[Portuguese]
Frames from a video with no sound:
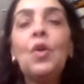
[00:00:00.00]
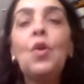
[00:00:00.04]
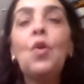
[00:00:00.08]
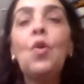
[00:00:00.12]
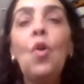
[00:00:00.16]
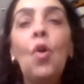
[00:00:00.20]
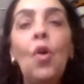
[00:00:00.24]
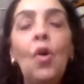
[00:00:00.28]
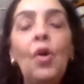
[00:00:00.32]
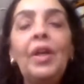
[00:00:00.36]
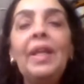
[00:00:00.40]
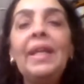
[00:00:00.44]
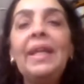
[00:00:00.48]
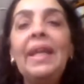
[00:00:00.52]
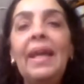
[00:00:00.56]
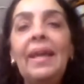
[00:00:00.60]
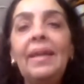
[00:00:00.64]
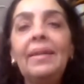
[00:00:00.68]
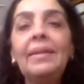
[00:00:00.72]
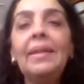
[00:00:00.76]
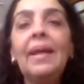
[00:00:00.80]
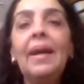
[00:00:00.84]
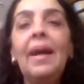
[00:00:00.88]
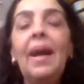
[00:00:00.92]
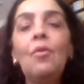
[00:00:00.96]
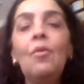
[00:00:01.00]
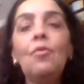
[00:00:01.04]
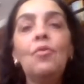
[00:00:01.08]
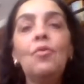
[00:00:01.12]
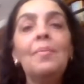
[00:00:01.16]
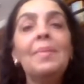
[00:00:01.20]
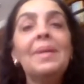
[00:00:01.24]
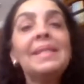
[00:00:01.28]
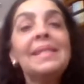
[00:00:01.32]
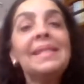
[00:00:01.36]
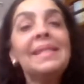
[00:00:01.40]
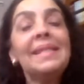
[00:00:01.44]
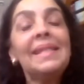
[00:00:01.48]
co-orienta
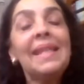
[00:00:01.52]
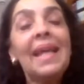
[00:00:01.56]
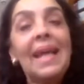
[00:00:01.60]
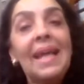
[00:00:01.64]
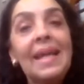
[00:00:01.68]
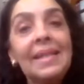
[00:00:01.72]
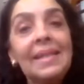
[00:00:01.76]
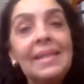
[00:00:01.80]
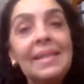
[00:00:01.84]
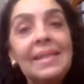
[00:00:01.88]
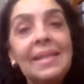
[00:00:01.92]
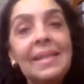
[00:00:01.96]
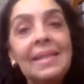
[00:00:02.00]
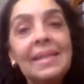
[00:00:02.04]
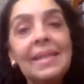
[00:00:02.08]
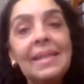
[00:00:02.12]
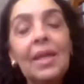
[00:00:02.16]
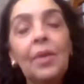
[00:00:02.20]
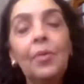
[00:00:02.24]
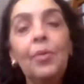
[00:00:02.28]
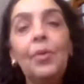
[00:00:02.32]
algumas teses que eu